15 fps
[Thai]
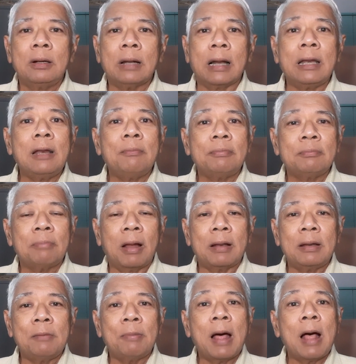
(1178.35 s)
สันติสัน
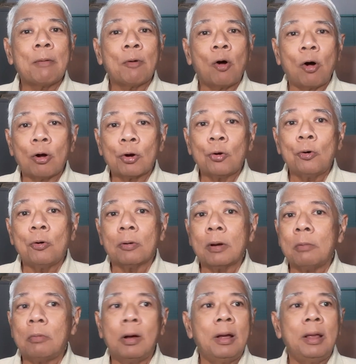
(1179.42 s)
ติภาพของโลกก็
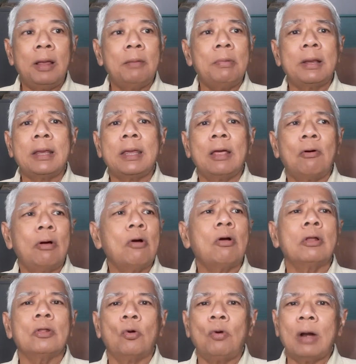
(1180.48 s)
บอกเฮ้ยไม่เกี่ยวเออ
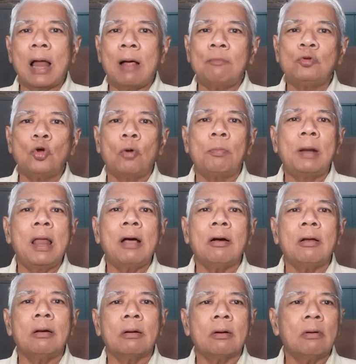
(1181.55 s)
สงครามจบแล้ว
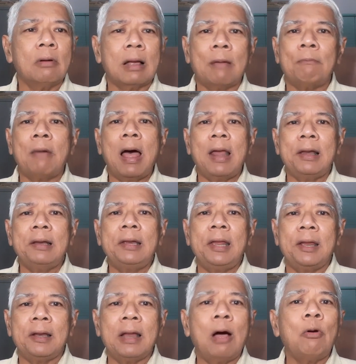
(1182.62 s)
ก็ก็กลับบ้านแล้วนี่
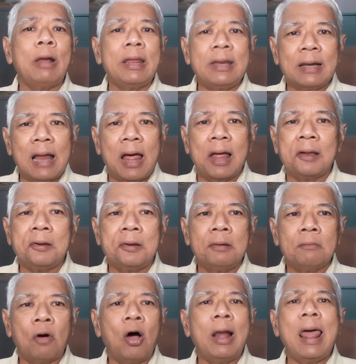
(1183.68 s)
เอาอะไรอีกนะ
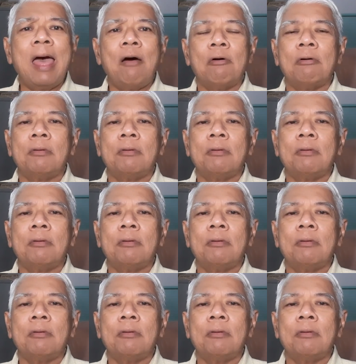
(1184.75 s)
พอแล้ว